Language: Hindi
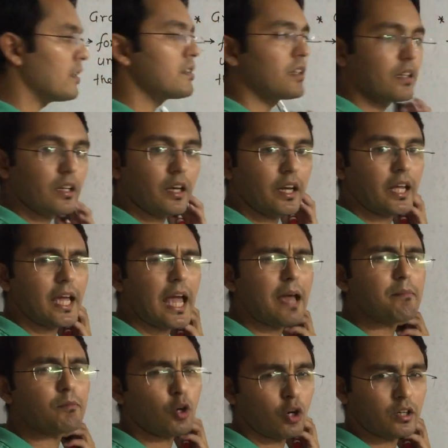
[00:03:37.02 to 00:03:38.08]
कंसिडर करेंगे
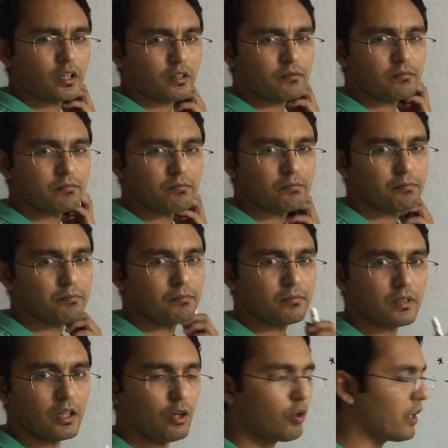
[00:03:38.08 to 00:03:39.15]
एम नॉट
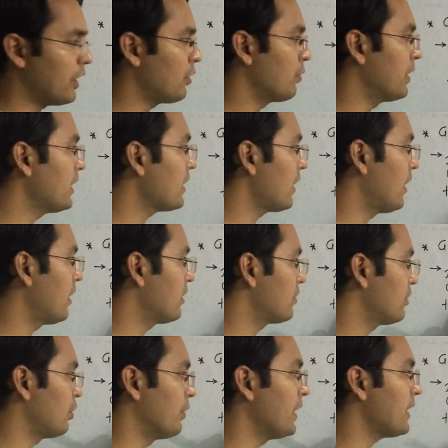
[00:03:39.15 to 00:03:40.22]
ओके यूनिट
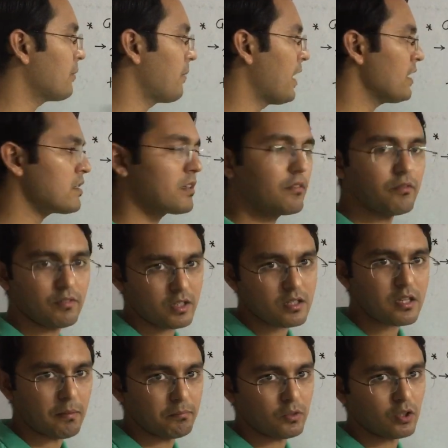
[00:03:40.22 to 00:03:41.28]
यूनिट मास विच
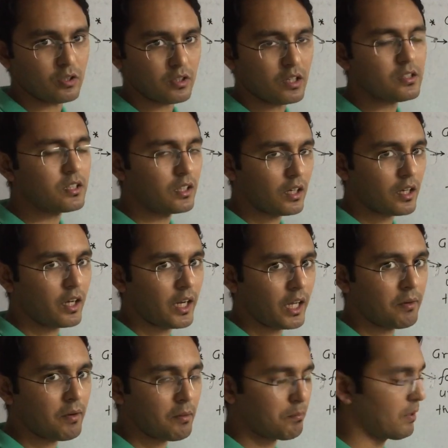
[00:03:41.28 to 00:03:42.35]
इज एम नॉट कंसिडर
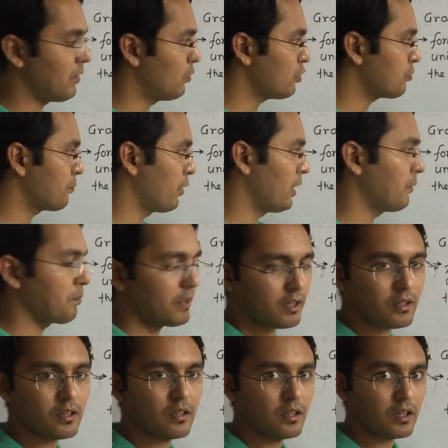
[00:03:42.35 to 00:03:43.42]
करेंगे वहां पे उस पॉइंट पे
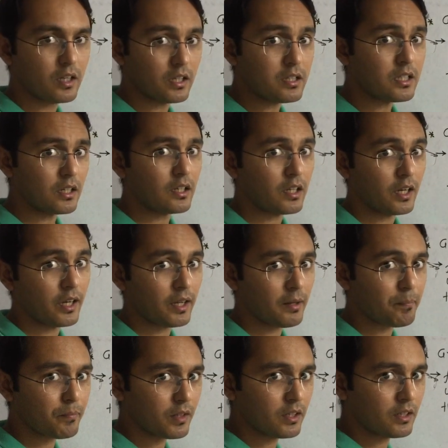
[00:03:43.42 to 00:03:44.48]
कंसिडर
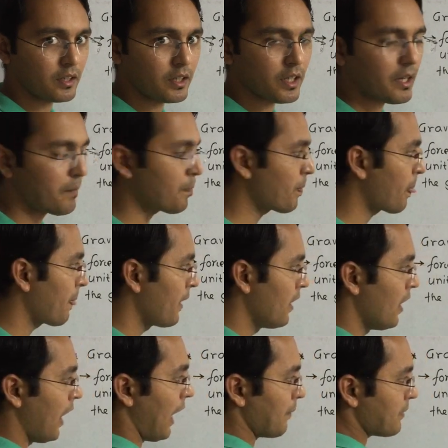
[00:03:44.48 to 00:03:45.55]
करेंगे ठीक है
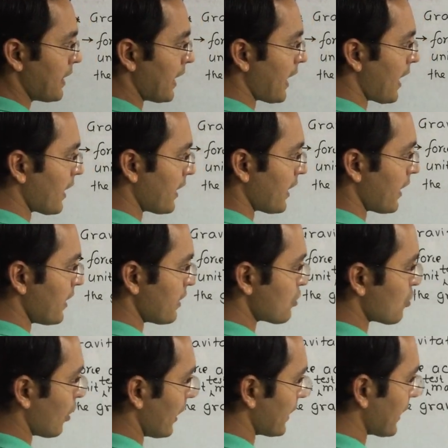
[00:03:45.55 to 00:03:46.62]
अब ये क्या करेगा
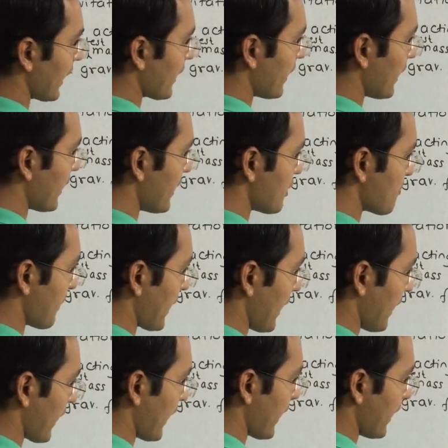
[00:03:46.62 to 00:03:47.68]
इसको अट्रैक्ट करेगा इस पे
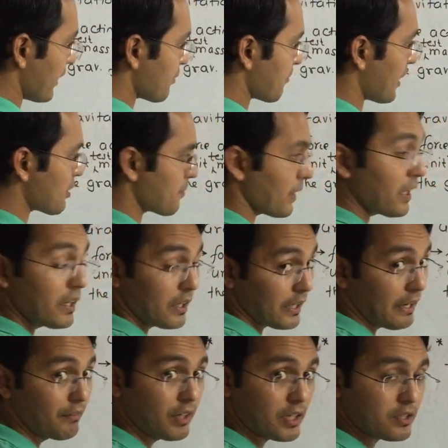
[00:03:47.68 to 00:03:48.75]
क्या लगाएगा इस मास पे
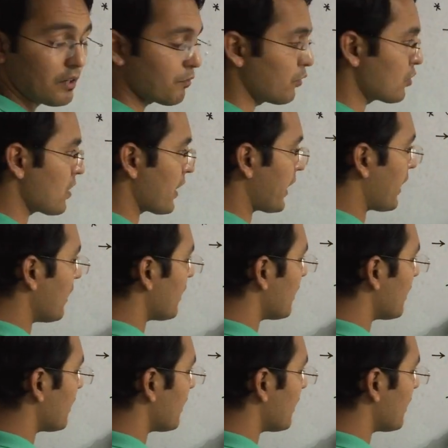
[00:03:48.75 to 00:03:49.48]
ग्रेविटेशन फोर्स लगेगा